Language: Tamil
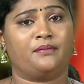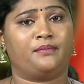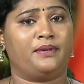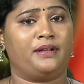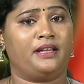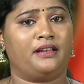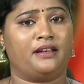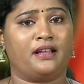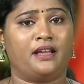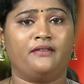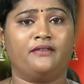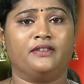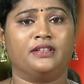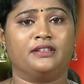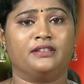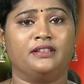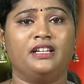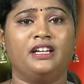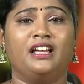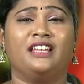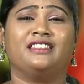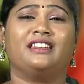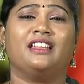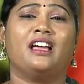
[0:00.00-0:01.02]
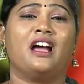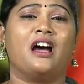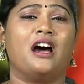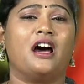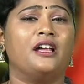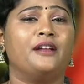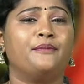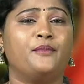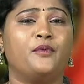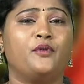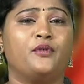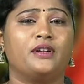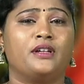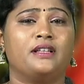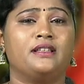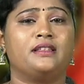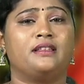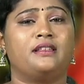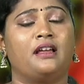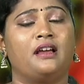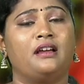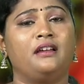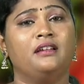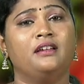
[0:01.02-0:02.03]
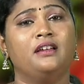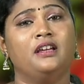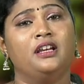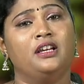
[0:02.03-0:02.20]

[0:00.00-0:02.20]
அப்படின்னா வந்து அந்த ஹார்மோனல்லாம்